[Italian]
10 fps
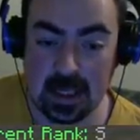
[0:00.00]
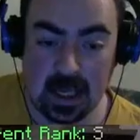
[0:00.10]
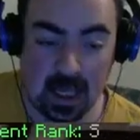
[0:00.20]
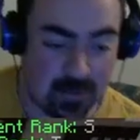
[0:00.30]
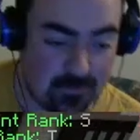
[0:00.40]

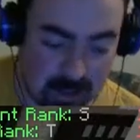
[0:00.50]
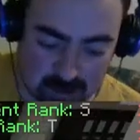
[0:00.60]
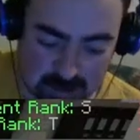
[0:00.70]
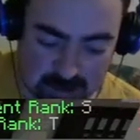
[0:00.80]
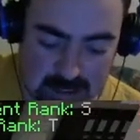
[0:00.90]
E vado
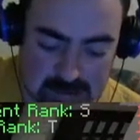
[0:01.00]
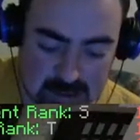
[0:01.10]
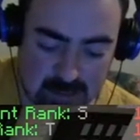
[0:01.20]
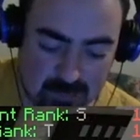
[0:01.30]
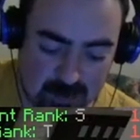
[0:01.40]
a casa,
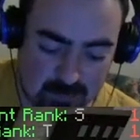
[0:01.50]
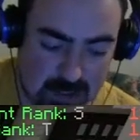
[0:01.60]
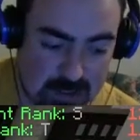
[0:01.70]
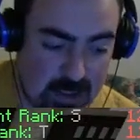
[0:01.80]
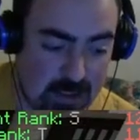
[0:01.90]
che vado a
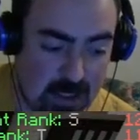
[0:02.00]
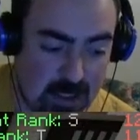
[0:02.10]
prenderli dalla